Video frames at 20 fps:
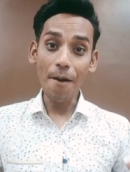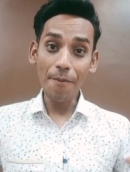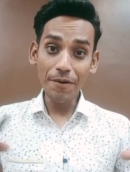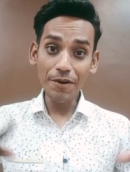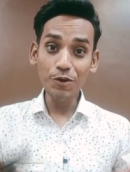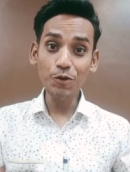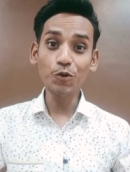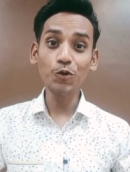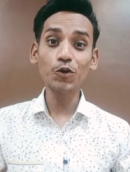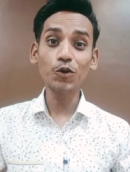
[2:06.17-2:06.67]

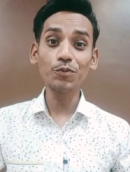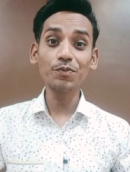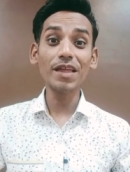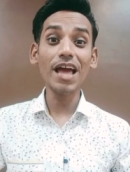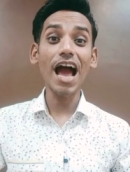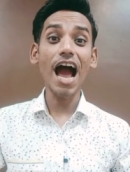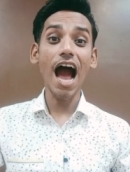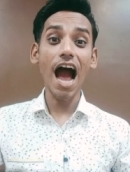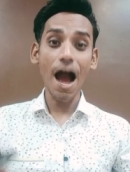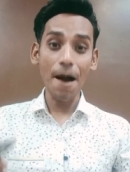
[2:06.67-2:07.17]
अब
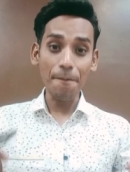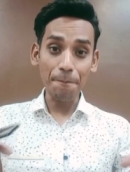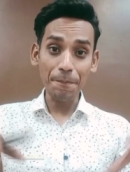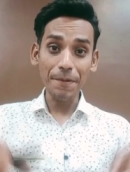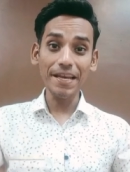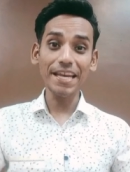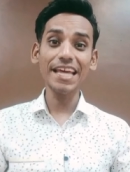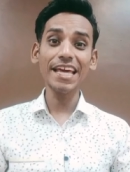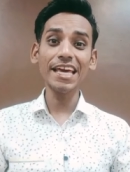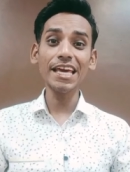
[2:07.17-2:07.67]
यूट्यूब ने
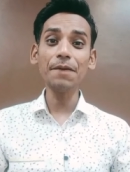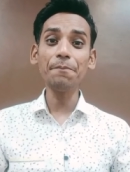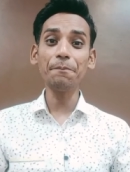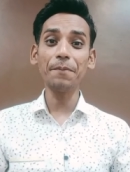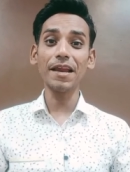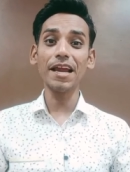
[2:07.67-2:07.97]
अपने ही